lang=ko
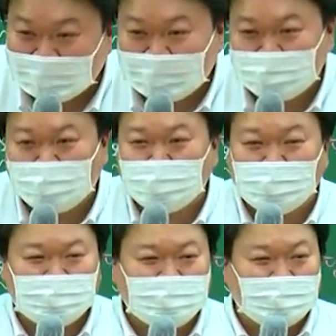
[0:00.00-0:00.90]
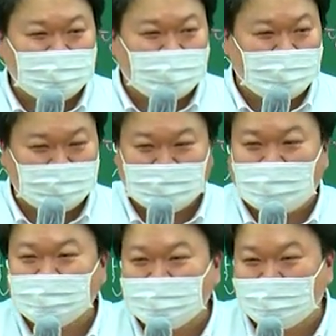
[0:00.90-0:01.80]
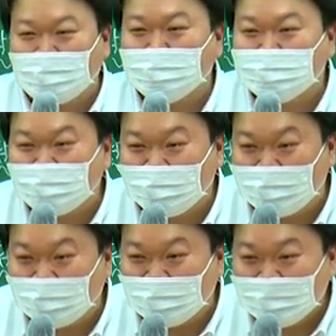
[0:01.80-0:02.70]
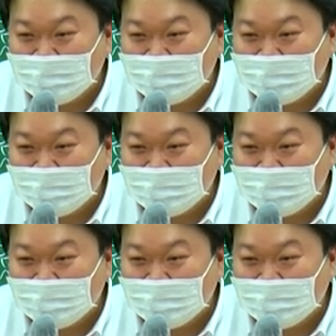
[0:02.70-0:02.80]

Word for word: 그래서 고통 분담 차원에서 나도 그냥 넣었어.